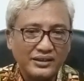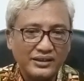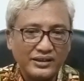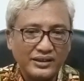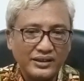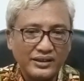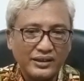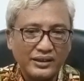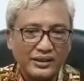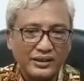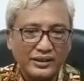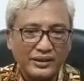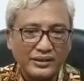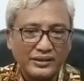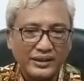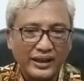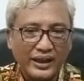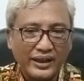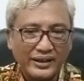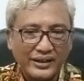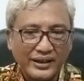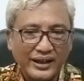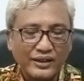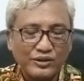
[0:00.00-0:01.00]
di
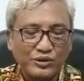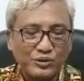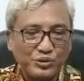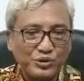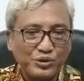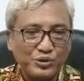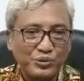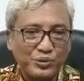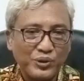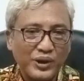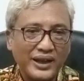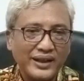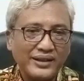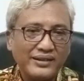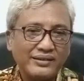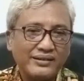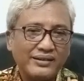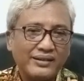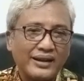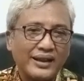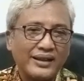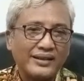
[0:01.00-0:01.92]
daerah tujuan